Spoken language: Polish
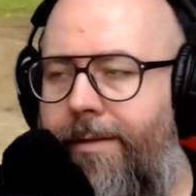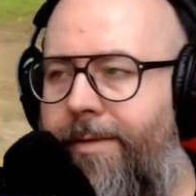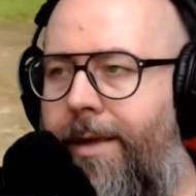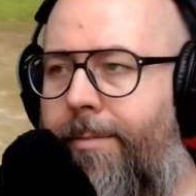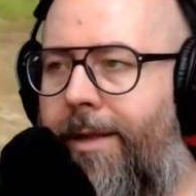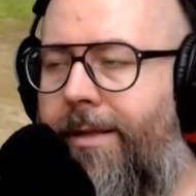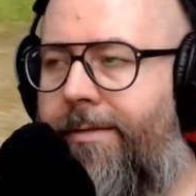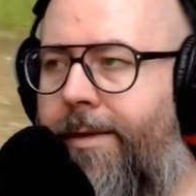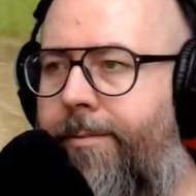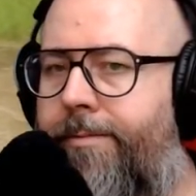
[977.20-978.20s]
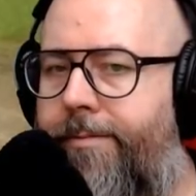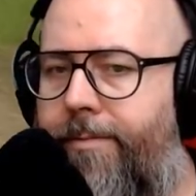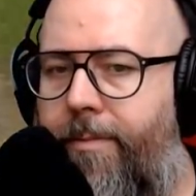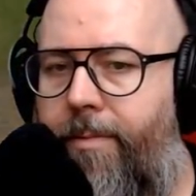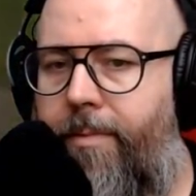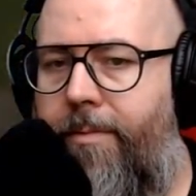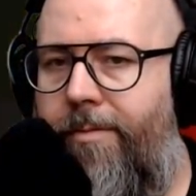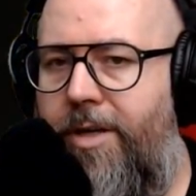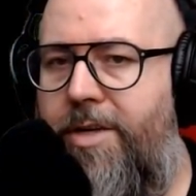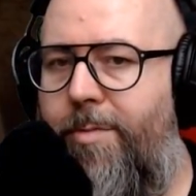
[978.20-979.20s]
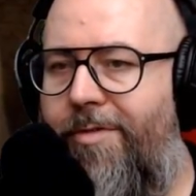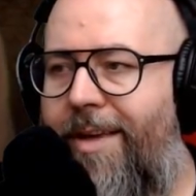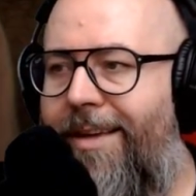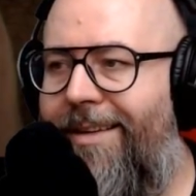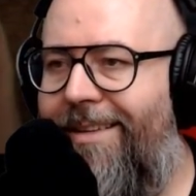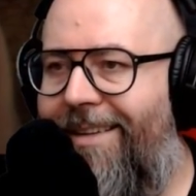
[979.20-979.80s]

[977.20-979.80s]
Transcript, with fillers: No wiem, Mati, wiem. Właśnie mówię.